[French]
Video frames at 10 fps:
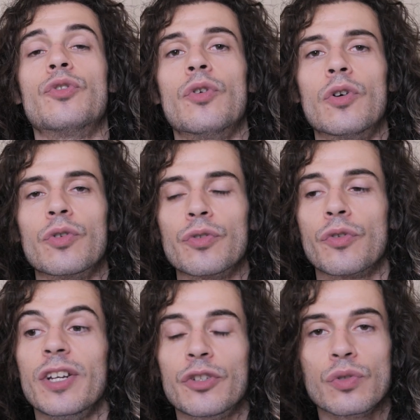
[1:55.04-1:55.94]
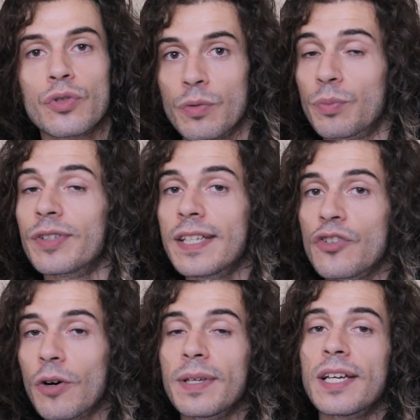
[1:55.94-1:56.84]
On se rend compte que les choses qu'on peut
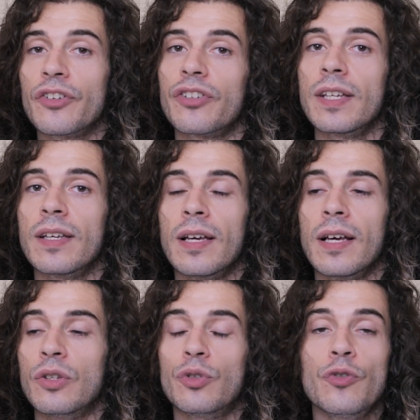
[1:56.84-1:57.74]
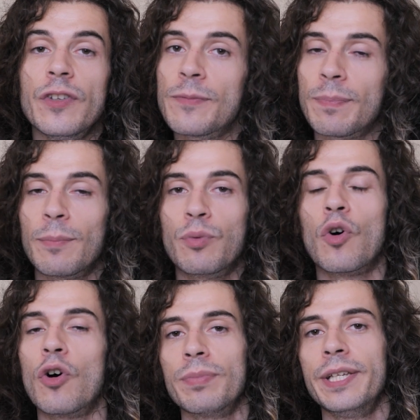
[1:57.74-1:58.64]
désormais acheter ne suffisent pas pour
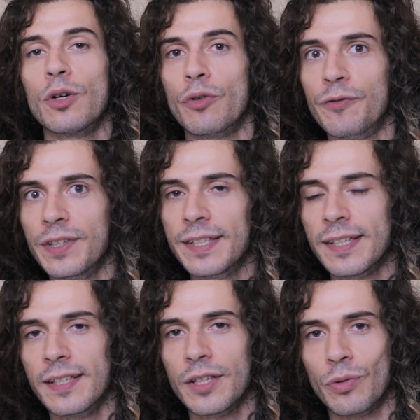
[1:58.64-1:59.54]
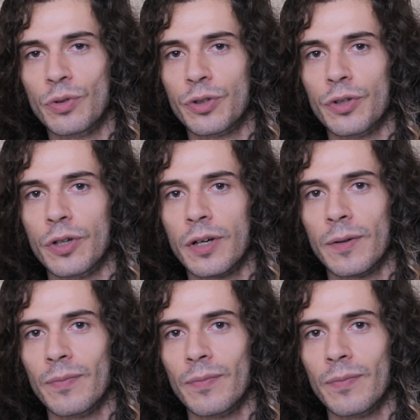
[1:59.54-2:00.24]
remplir le vide qu'il y a dans nos cœurs,